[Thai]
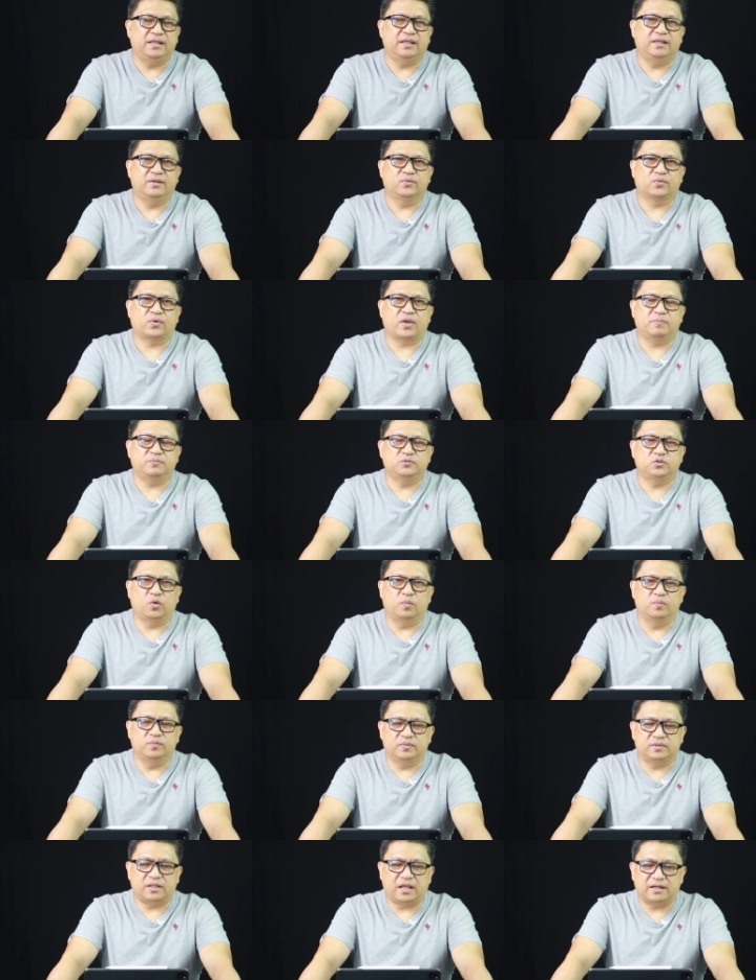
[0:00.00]
ที่รับชม
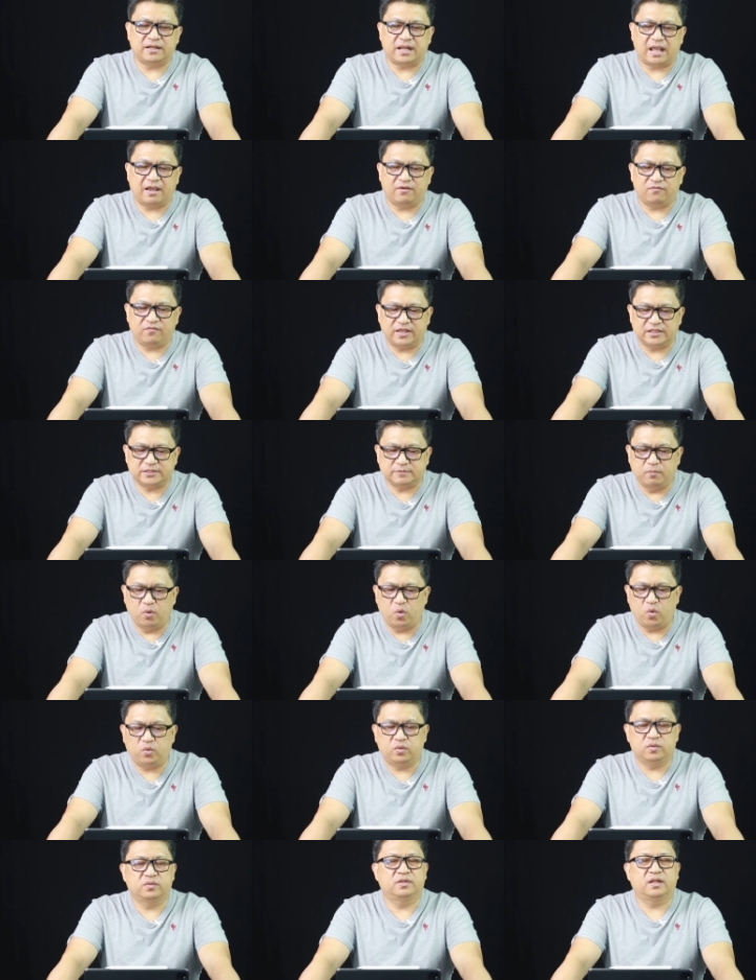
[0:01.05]
ทั้งทาง
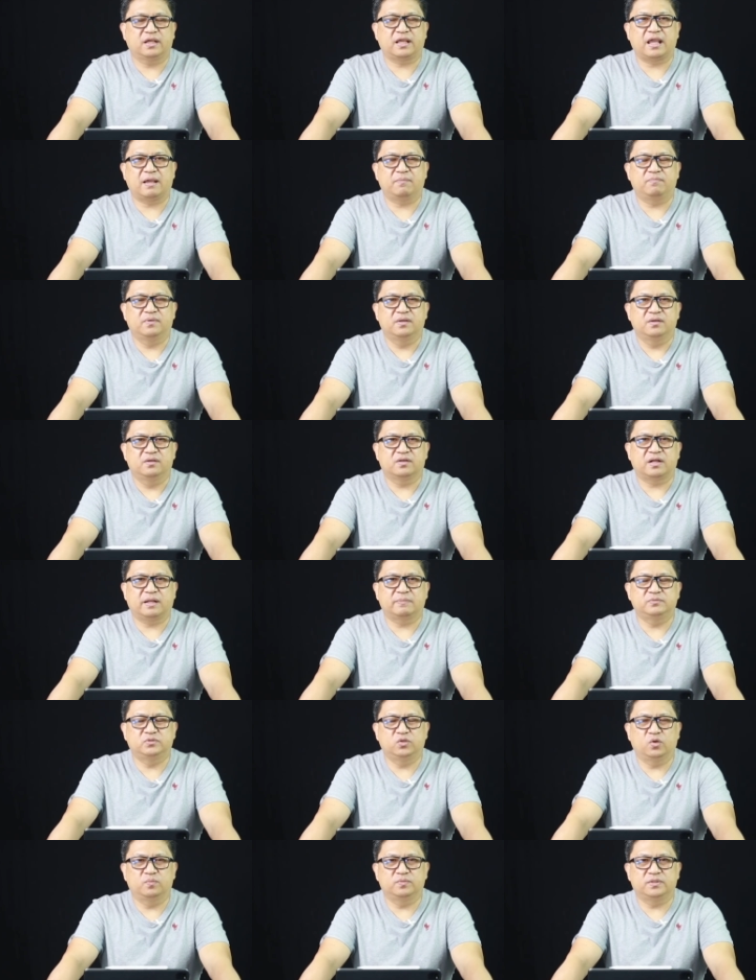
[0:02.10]
Facebook นะครับ รับ
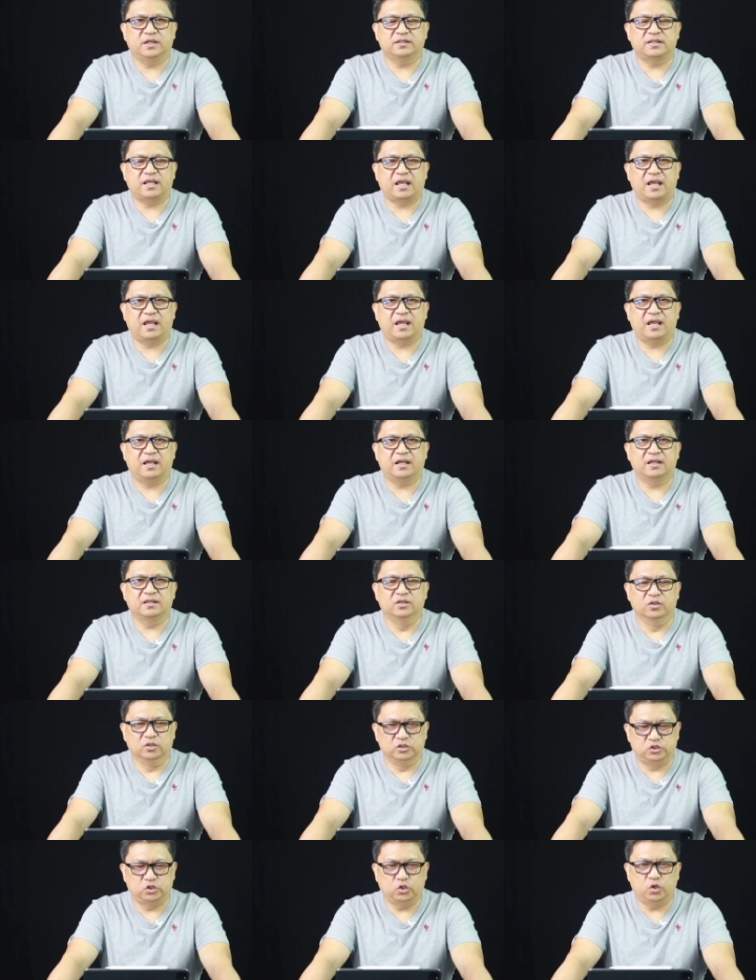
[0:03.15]
ชมทั้งทาง
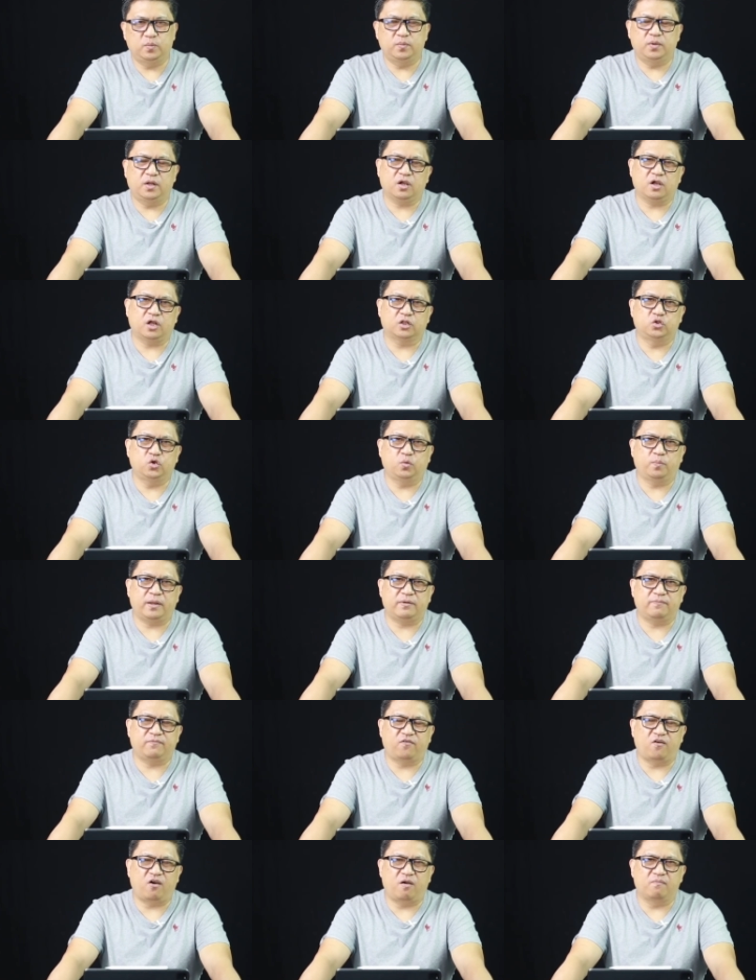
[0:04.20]
YouTube แล้วก็ทุกแพล
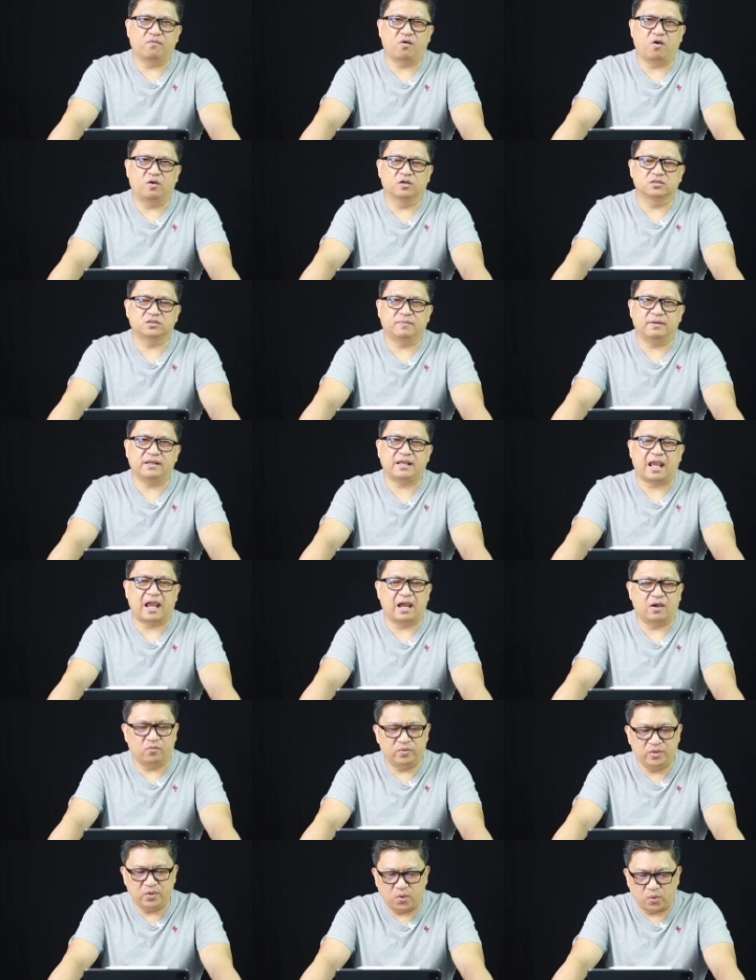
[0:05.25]
ตฟอร์มของสำนักข่า
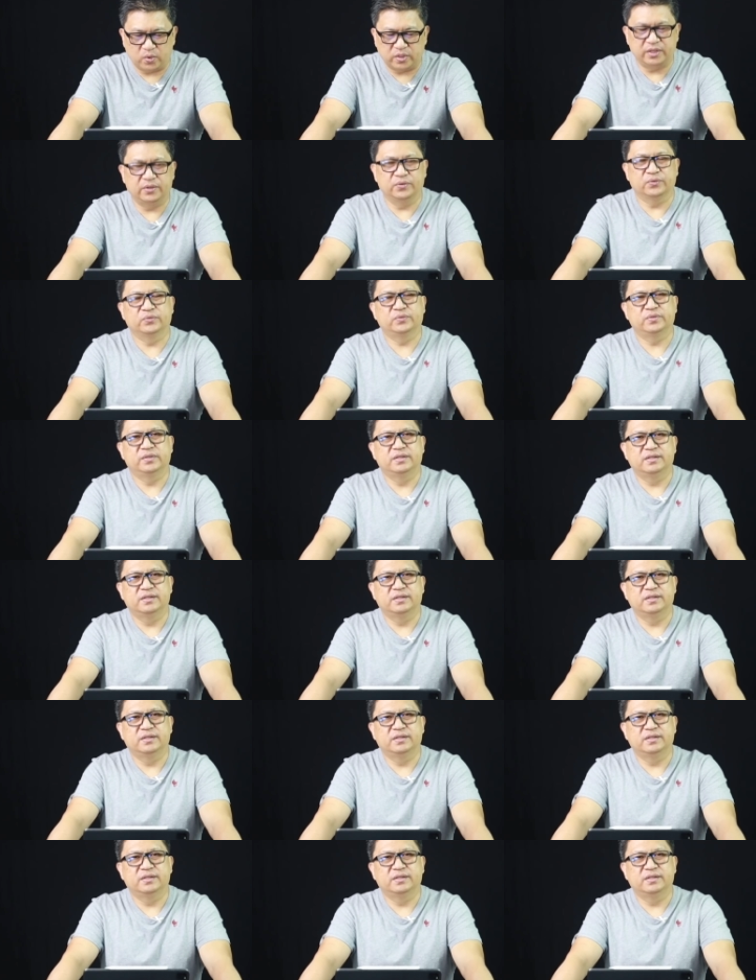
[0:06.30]
ววิหกนิว